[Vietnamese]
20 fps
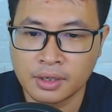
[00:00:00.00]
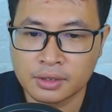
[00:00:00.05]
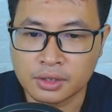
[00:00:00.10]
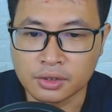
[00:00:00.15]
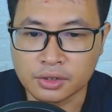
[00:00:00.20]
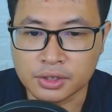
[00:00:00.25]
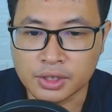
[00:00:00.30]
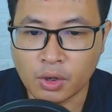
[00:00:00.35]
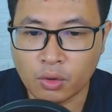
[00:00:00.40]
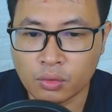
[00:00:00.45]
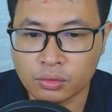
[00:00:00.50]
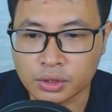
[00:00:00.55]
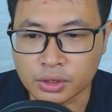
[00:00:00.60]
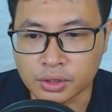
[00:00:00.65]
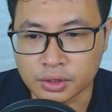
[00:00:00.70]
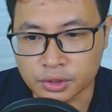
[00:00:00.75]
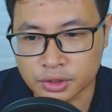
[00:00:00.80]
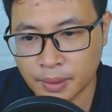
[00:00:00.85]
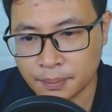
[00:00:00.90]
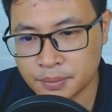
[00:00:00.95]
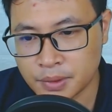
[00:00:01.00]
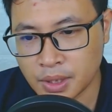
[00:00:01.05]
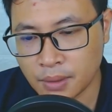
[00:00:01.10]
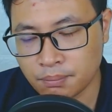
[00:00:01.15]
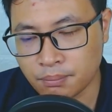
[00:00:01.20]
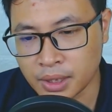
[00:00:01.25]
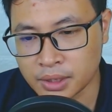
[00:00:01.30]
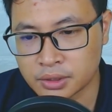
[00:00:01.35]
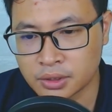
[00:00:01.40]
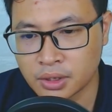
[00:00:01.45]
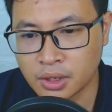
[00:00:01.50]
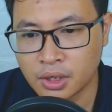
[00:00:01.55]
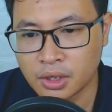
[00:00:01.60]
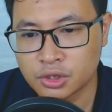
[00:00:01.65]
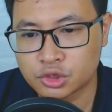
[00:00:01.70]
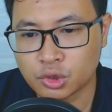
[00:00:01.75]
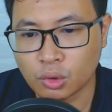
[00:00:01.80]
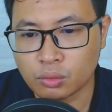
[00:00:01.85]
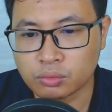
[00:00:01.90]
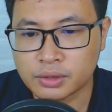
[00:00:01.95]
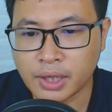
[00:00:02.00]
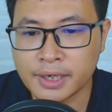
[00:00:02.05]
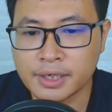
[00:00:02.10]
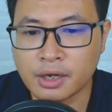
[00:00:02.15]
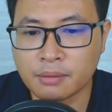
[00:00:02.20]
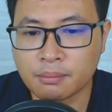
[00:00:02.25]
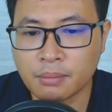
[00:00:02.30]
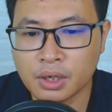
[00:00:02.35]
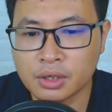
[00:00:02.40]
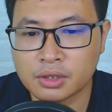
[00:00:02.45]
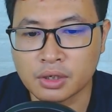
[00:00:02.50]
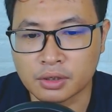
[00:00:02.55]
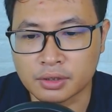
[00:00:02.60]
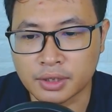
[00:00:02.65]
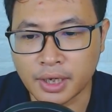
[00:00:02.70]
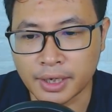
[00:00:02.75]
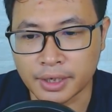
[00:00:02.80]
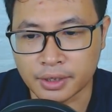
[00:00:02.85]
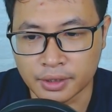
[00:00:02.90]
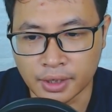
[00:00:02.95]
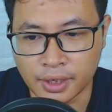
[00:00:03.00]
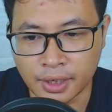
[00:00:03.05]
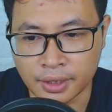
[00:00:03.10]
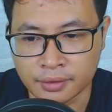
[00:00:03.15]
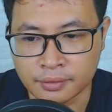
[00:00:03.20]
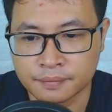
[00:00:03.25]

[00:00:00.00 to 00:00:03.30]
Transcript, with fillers: Từ tiêu công tử chớp chớp bắt Dùng tay nâng bức tường thành kia lên